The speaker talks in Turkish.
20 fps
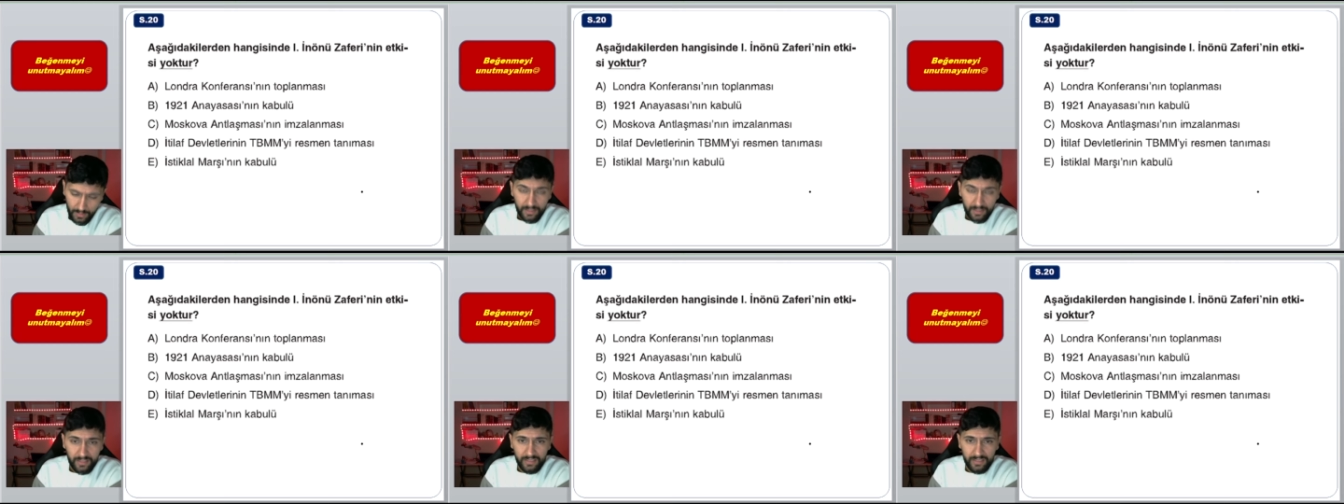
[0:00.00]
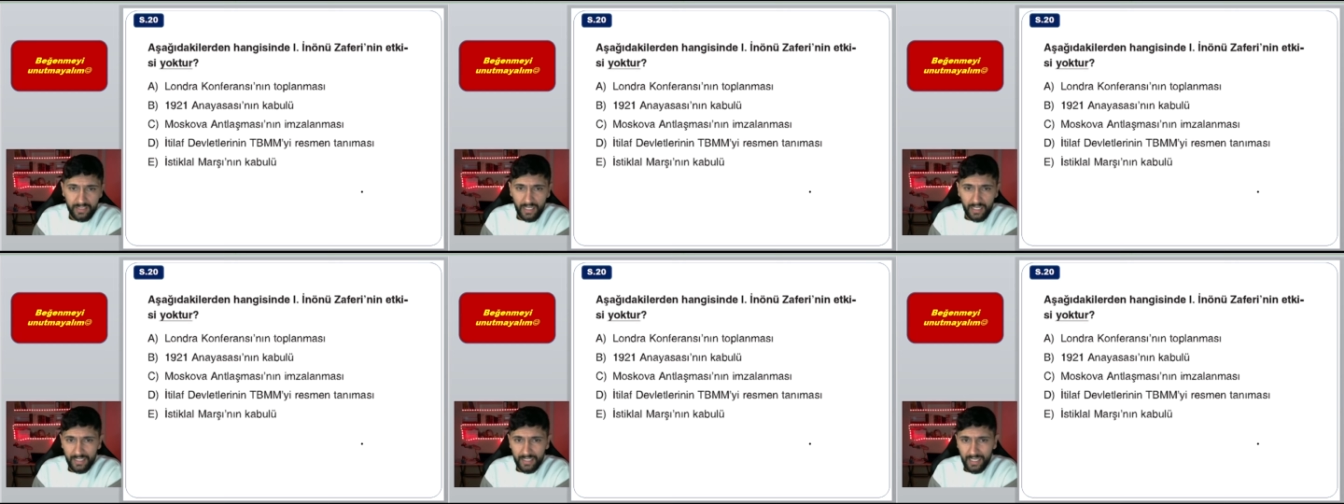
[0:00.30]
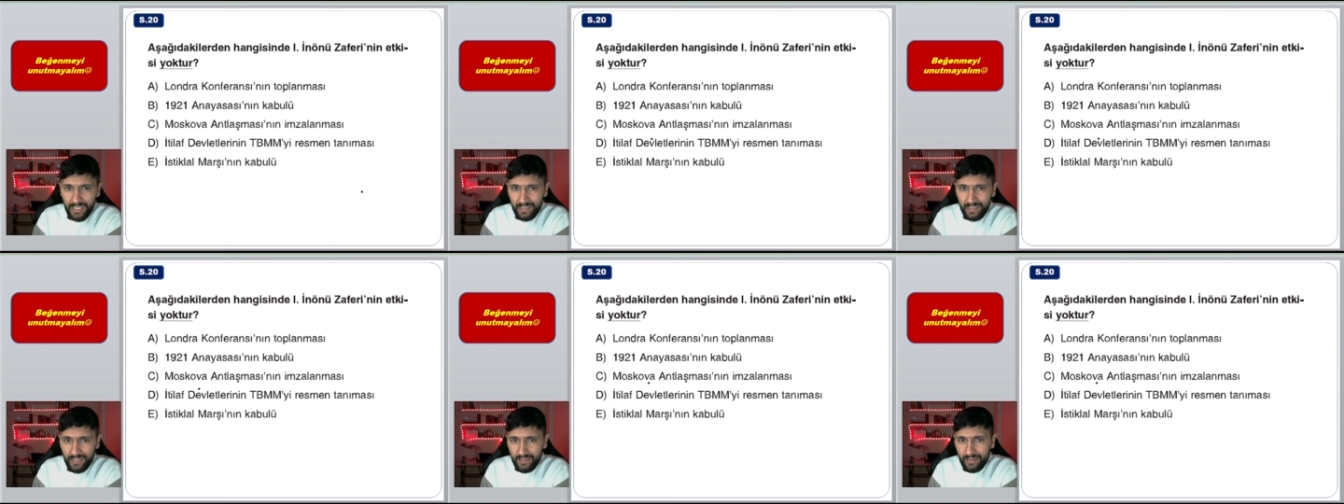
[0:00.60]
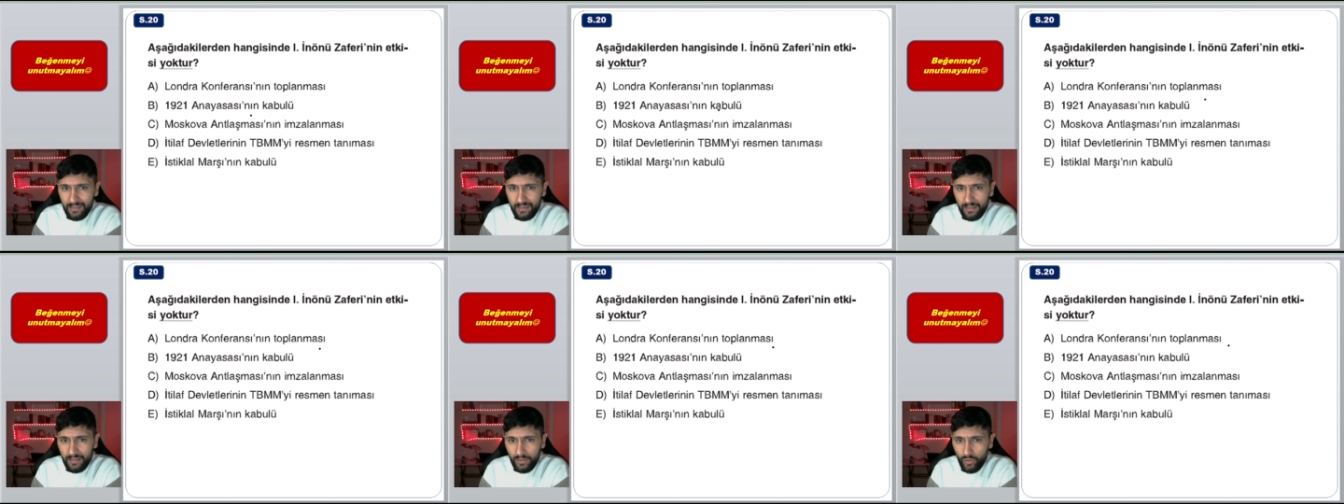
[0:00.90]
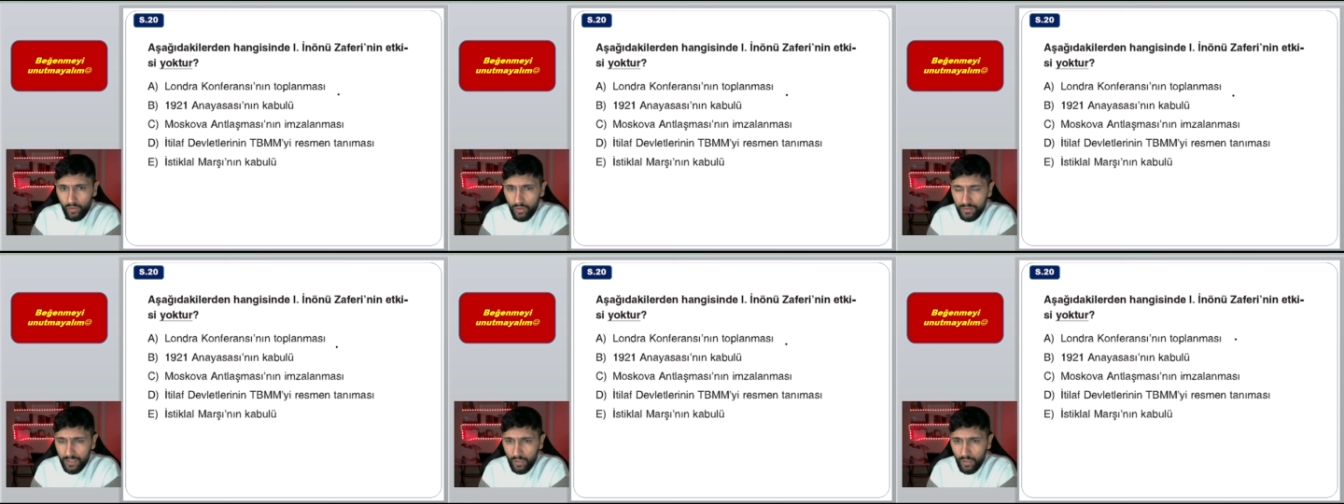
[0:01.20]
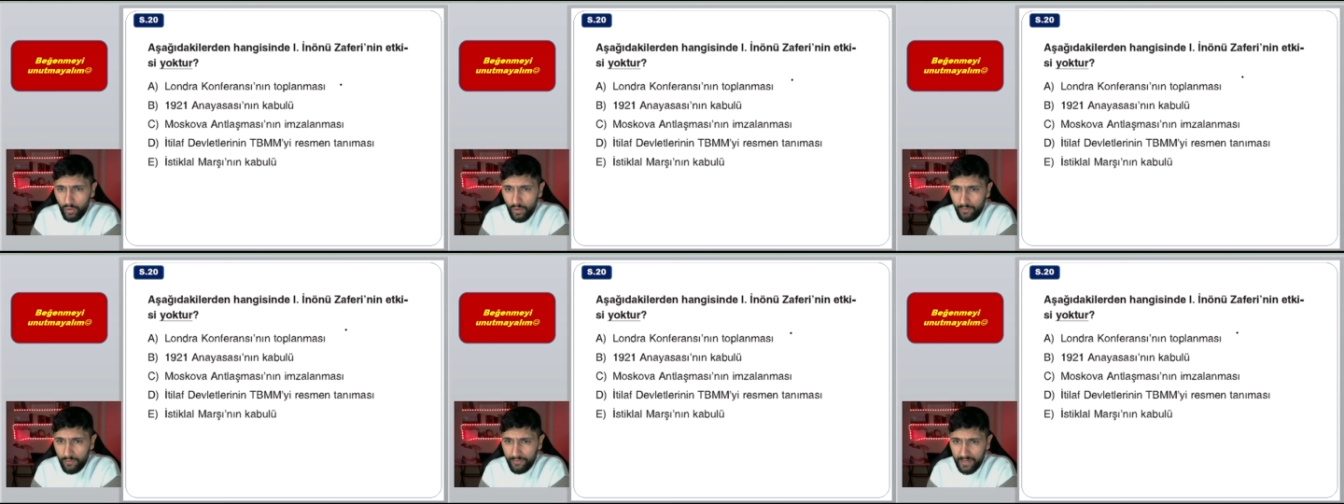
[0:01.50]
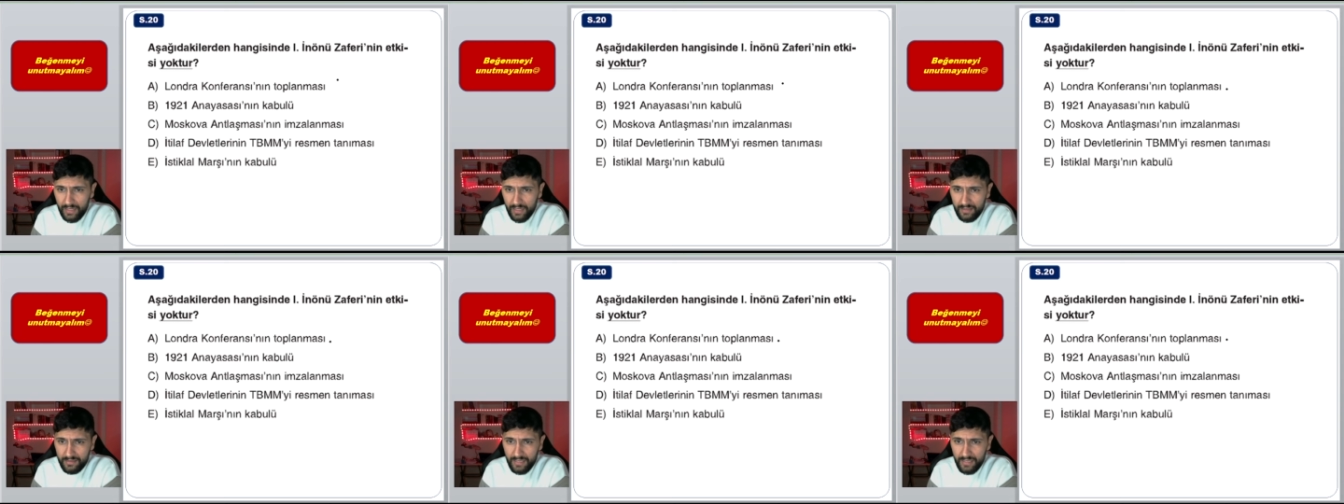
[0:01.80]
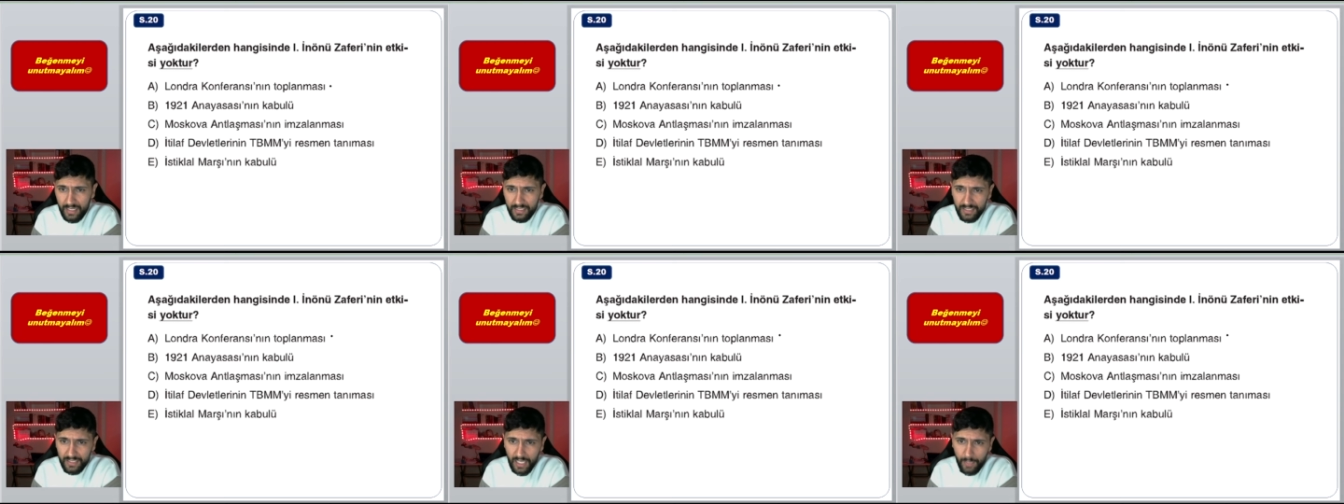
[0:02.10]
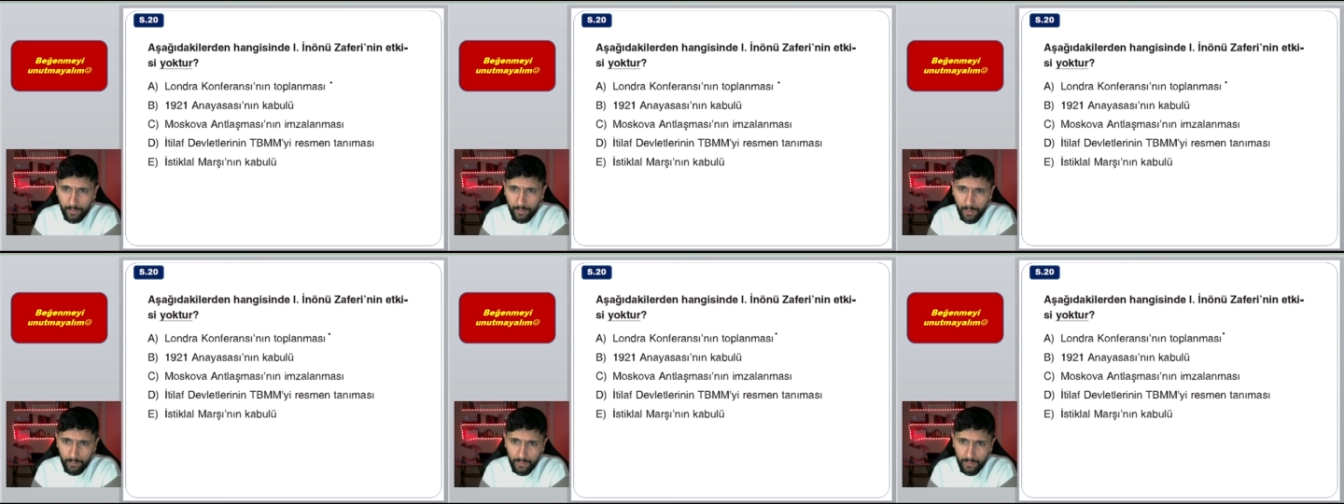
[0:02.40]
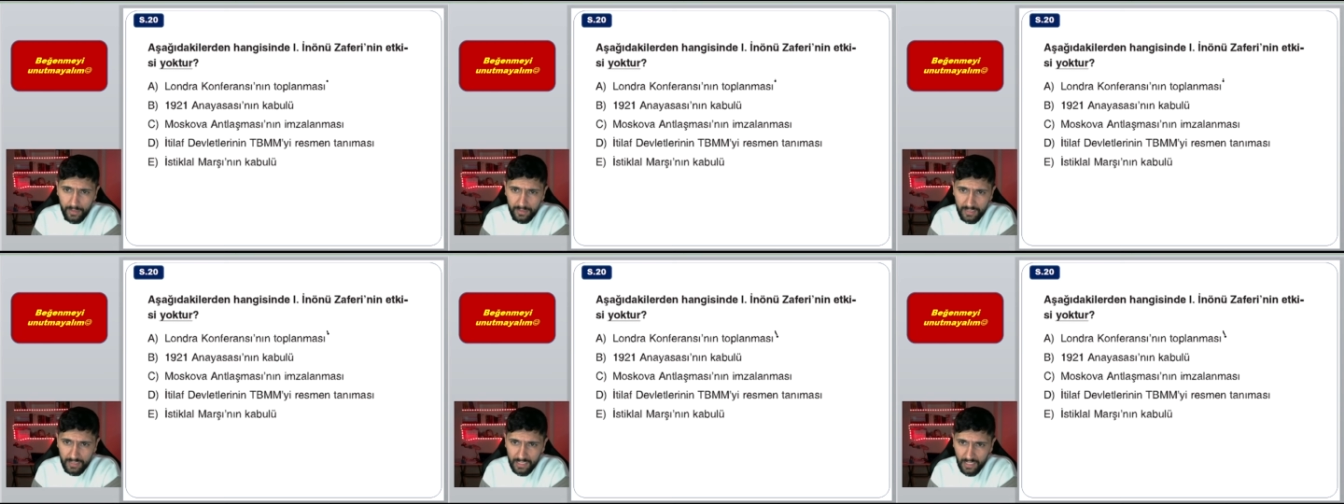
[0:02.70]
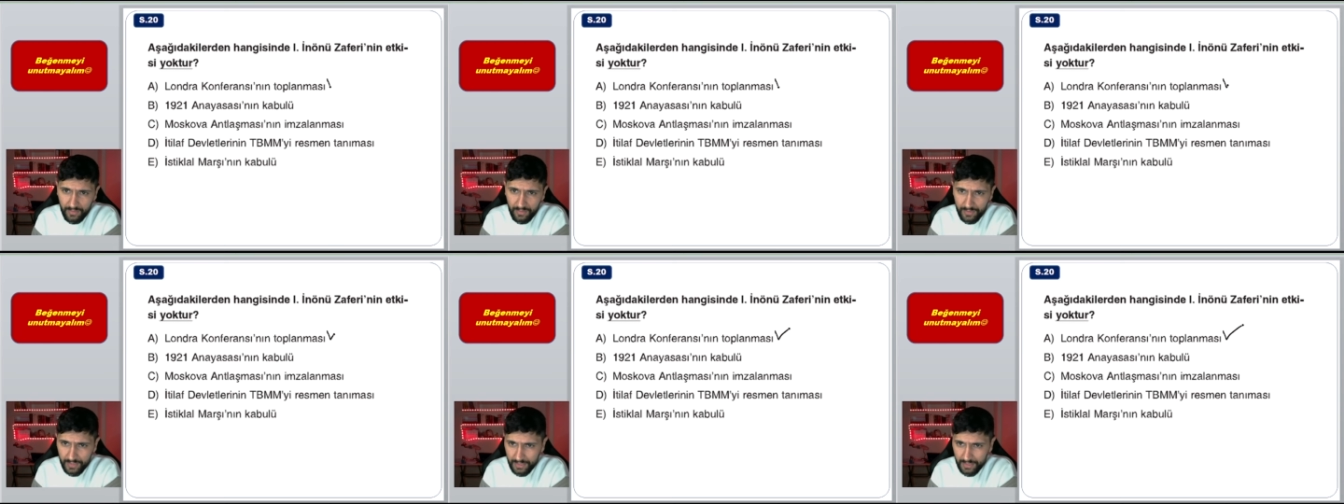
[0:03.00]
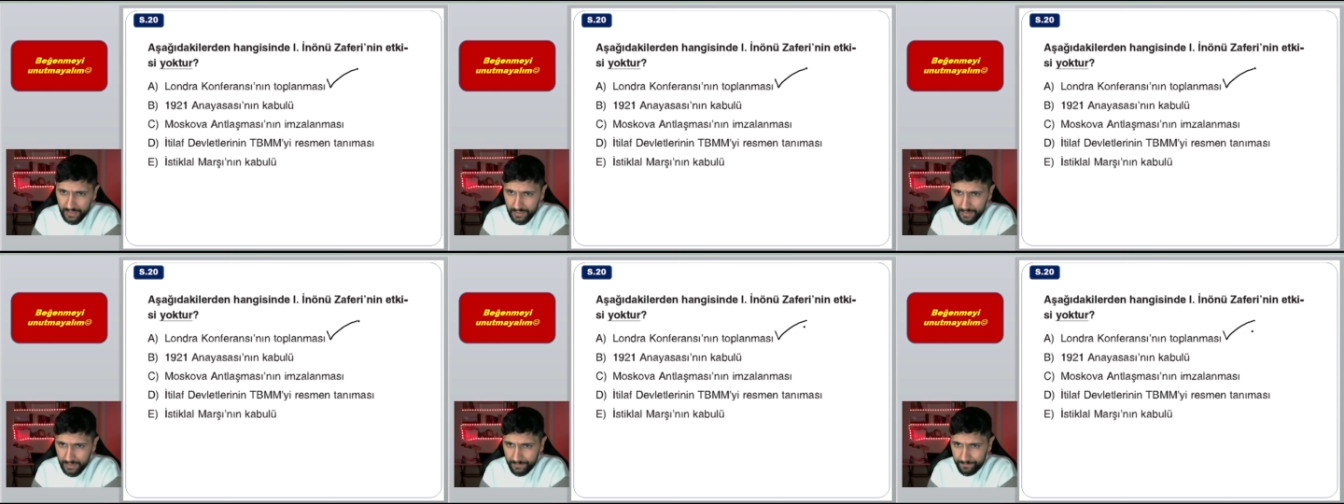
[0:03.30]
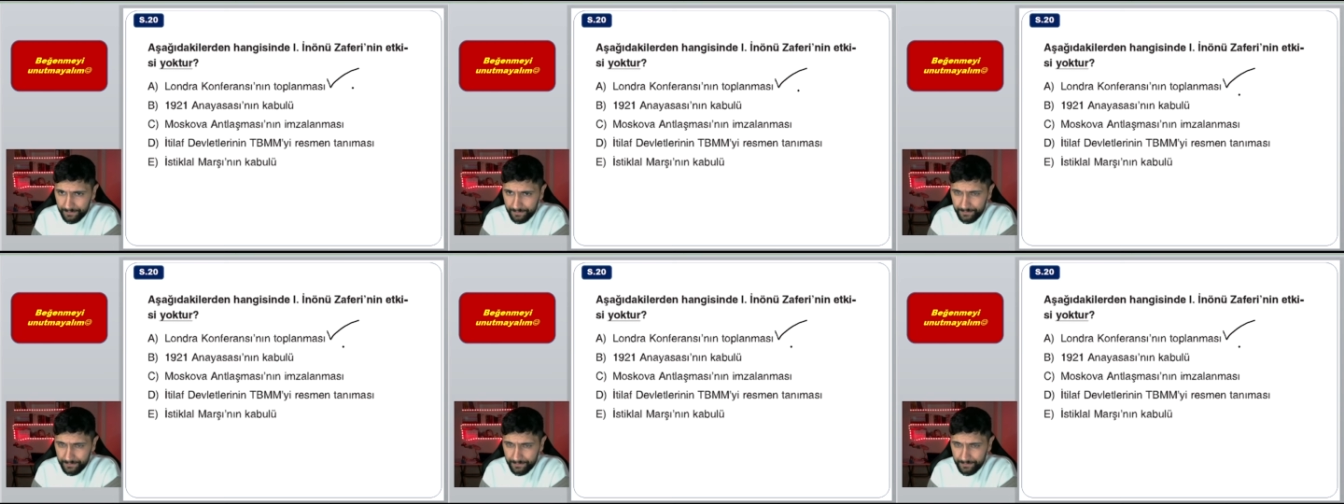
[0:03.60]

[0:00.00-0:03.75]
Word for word: İtalya Londra konferansına TBMM'yi de davet etti.